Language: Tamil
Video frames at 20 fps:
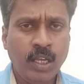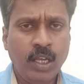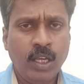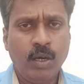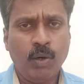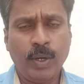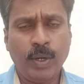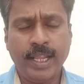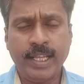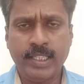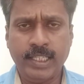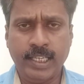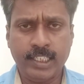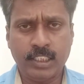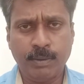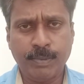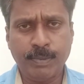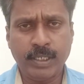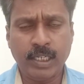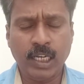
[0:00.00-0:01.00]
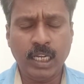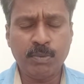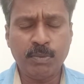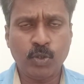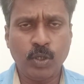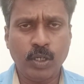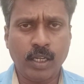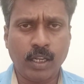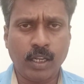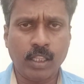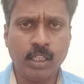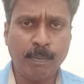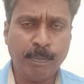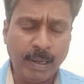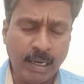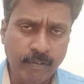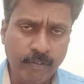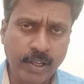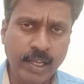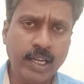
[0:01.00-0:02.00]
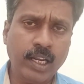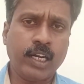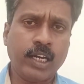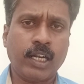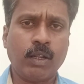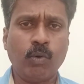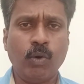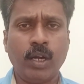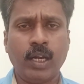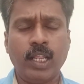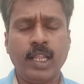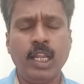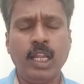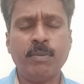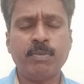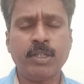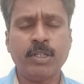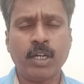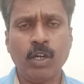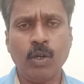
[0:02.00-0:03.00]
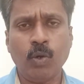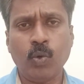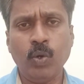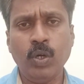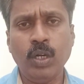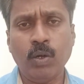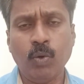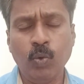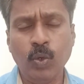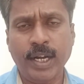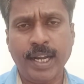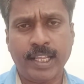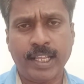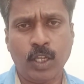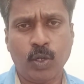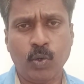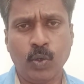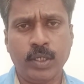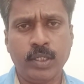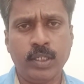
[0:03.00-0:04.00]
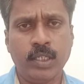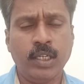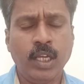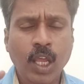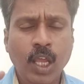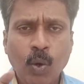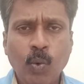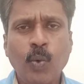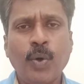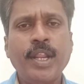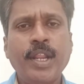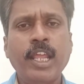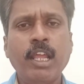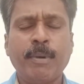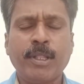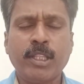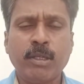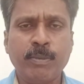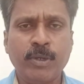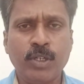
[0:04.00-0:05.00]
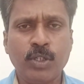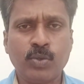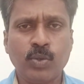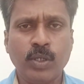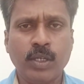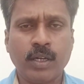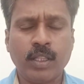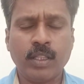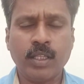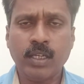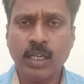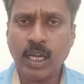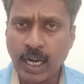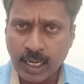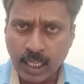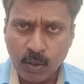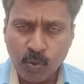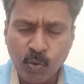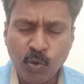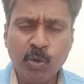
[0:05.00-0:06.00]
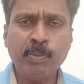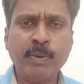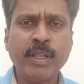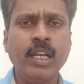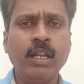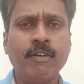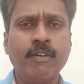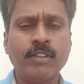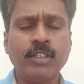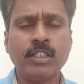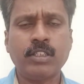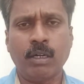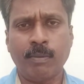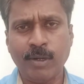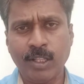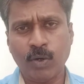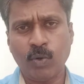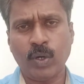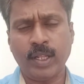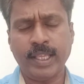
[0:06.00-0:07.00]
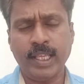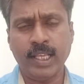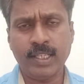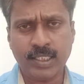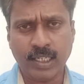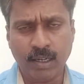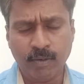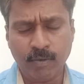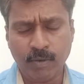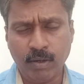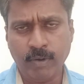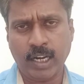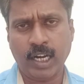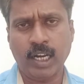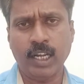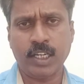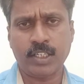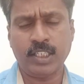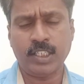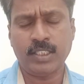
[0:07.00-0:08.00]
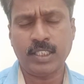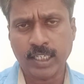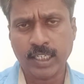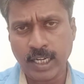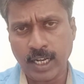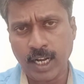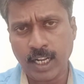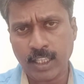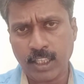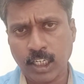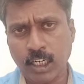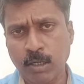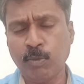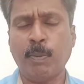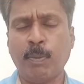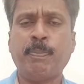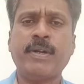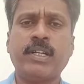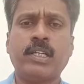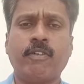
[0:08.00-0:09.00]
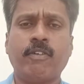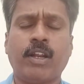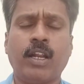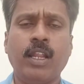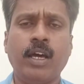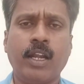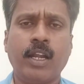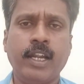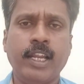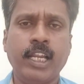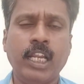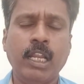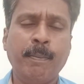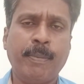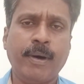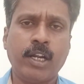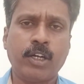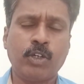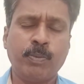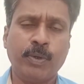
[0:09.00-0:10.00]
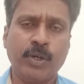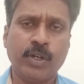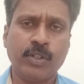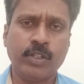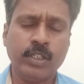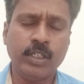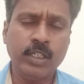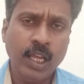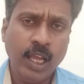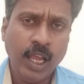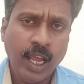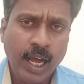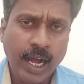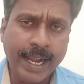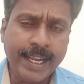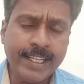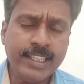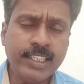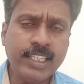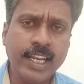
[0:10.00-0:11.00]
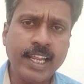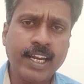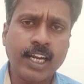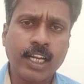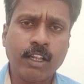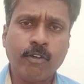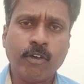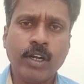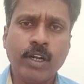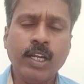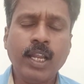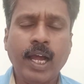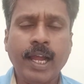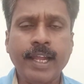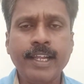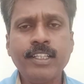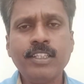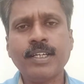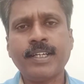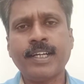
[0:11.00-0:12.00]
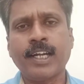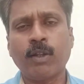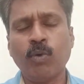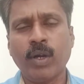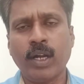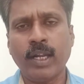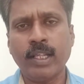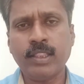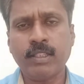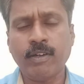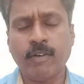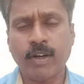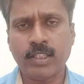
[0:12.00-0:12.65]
ஒரே தேசம் என்றெல்லாம் சொல்கிறது பல்வேறு கடவுள்களை எல்லாம் தங்களுக்குள் உள்ளடக்கி கொண்டு ஒரே மதம் என்று சொல்கிறது ஆனால் உண்மையில் வந்து தமிழர்களுடைய வரலாற்றை சங்க காலத்திற்கு முற்பட்ட வரலாறுகளை எல்லாம் பார்க்கும் பொழுது ஐந்தனை கடவுள்களில் ஐந்து கடவுள்களை தங்கள்